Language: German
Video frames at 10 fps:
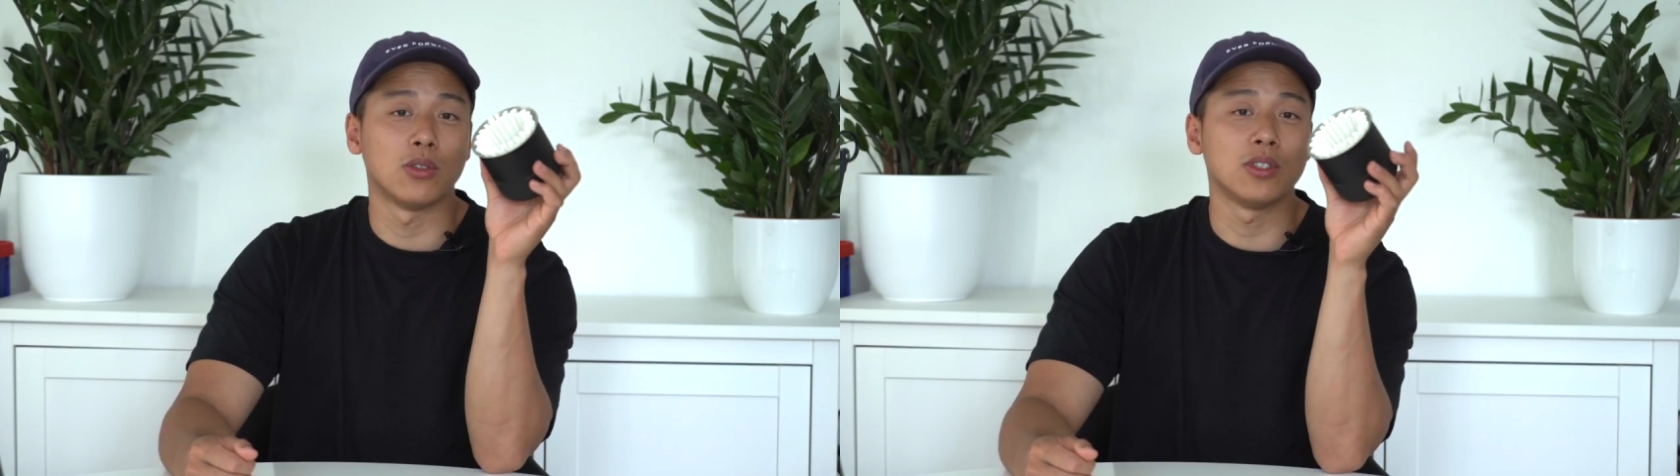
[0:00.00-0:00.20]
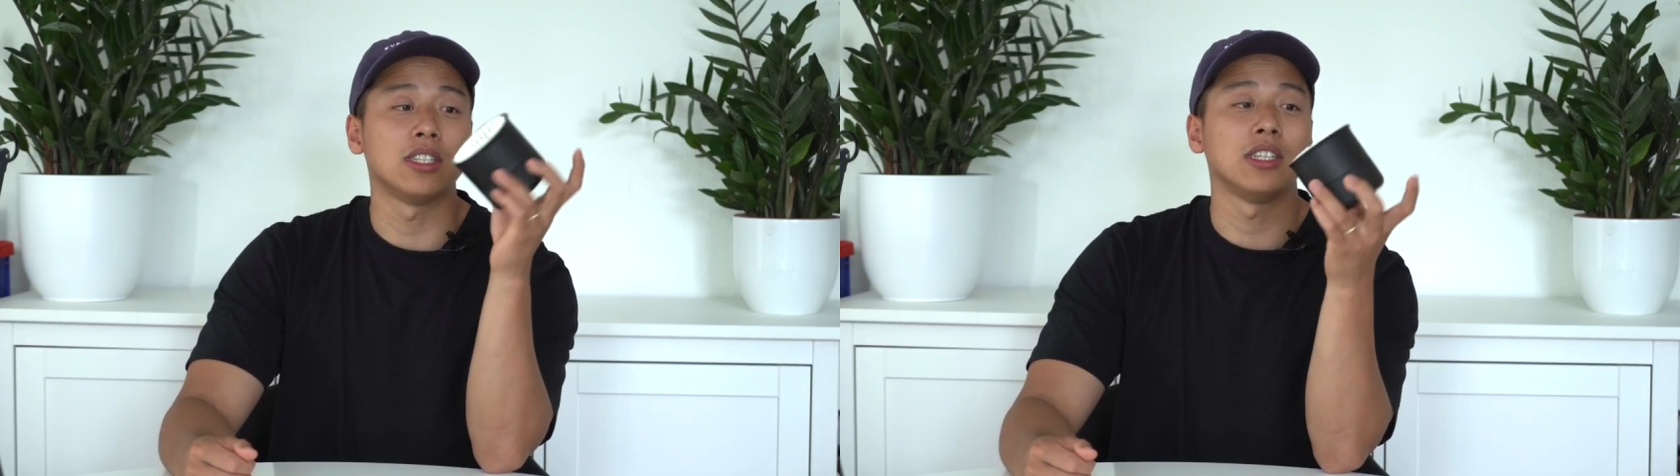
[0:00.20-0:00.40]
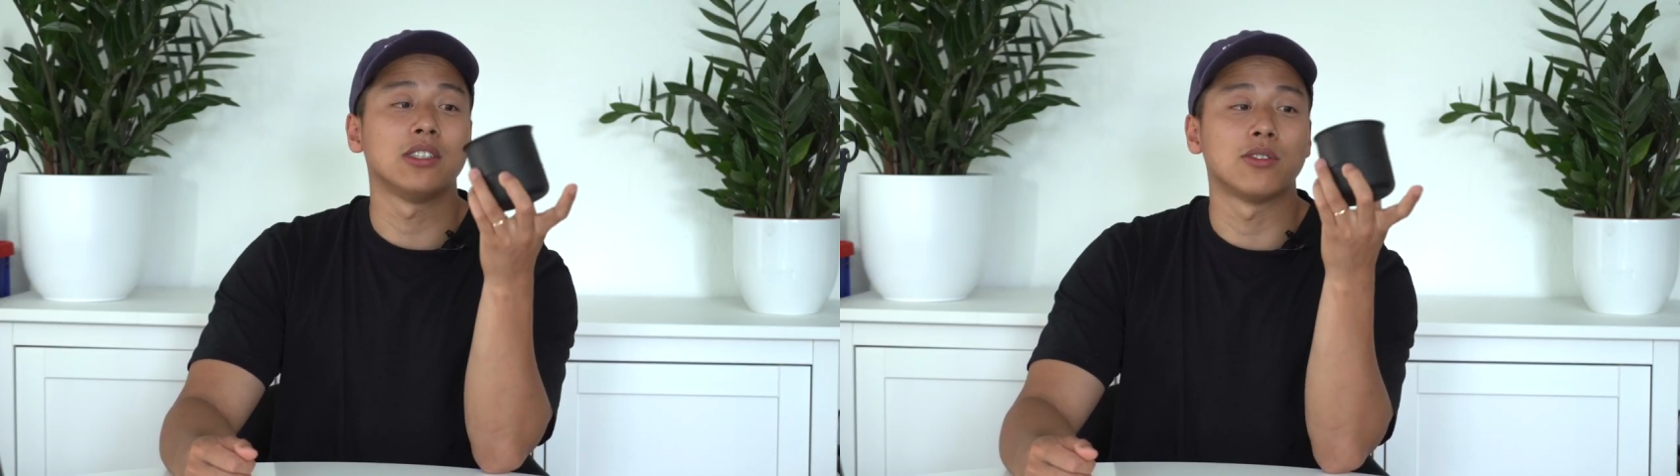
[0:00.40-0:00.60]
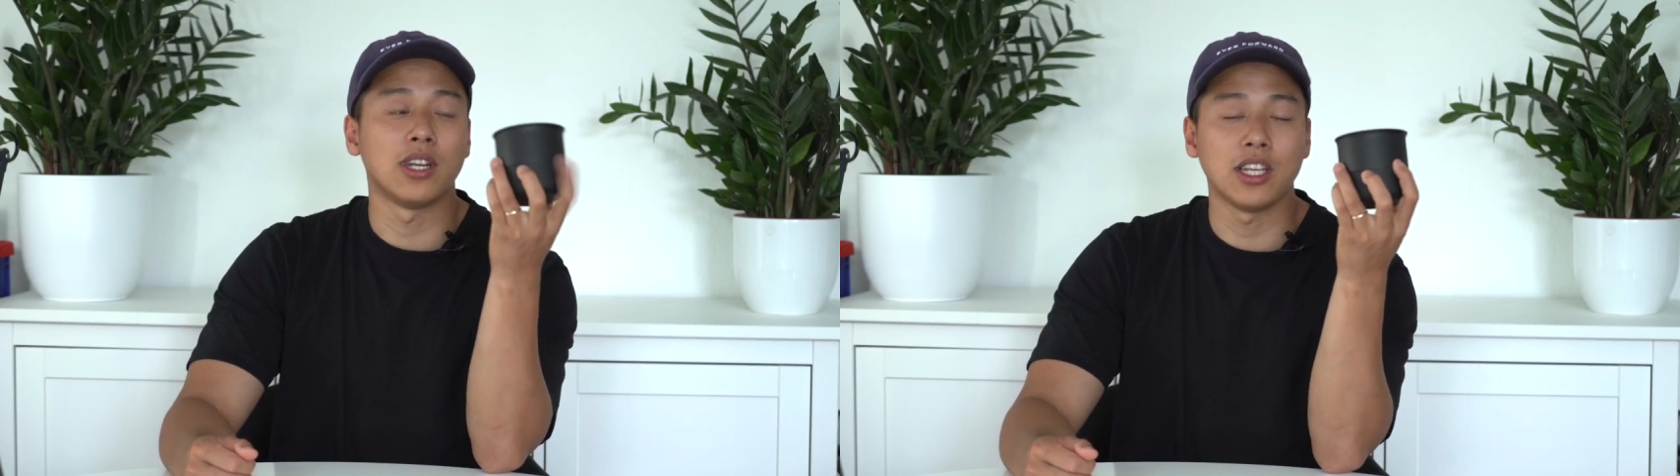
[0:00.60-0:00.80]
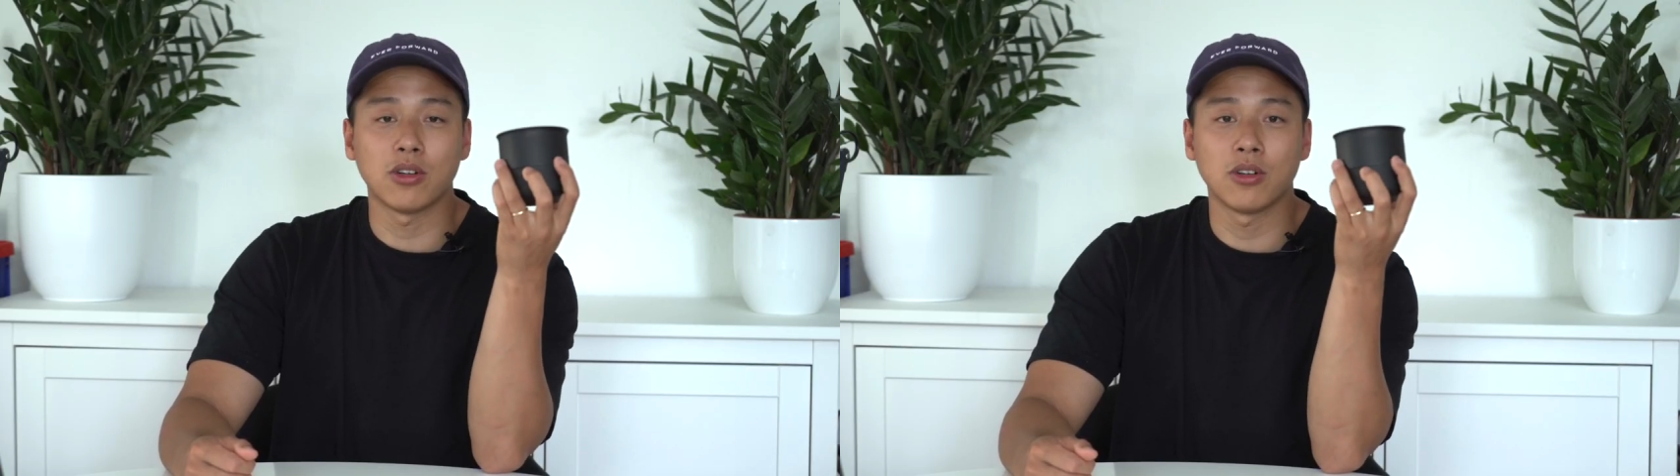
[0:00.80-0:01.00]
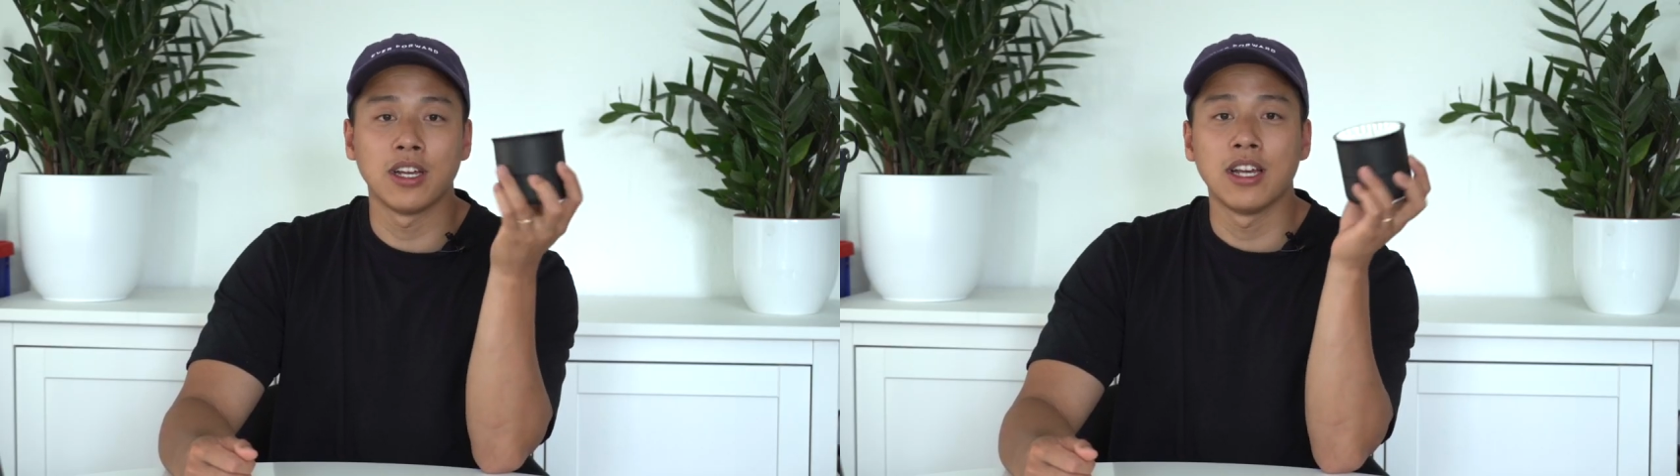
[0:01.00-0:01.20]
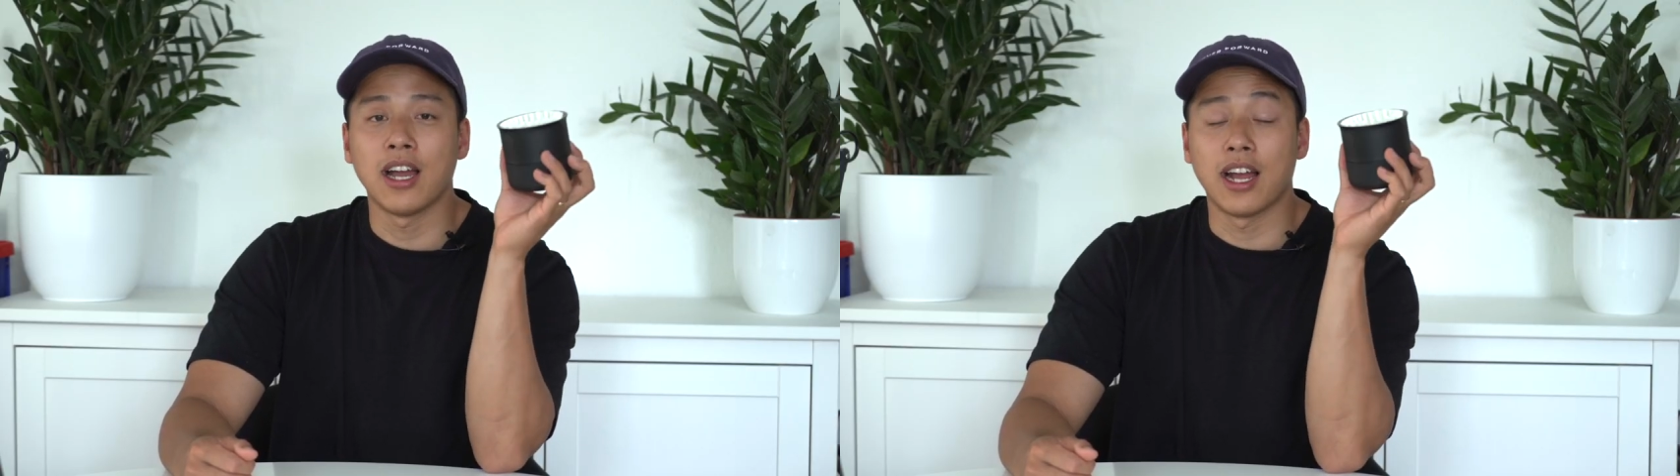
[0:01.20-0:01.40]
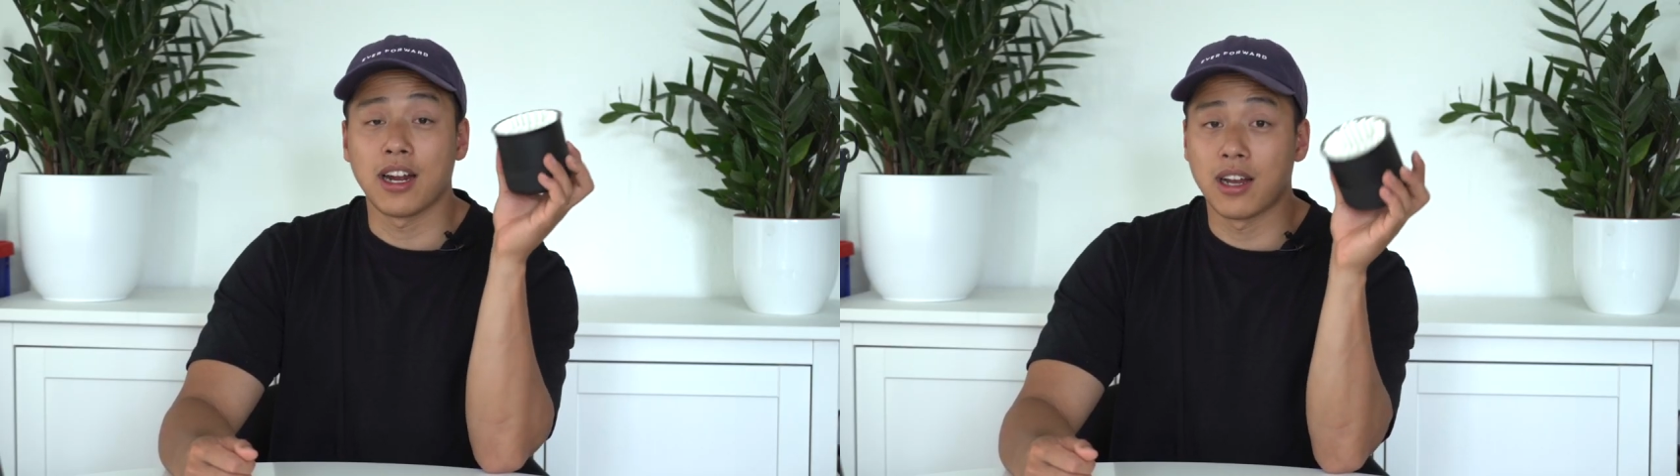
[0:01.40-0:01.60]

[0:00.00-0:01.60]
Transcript: und die Isolierung ein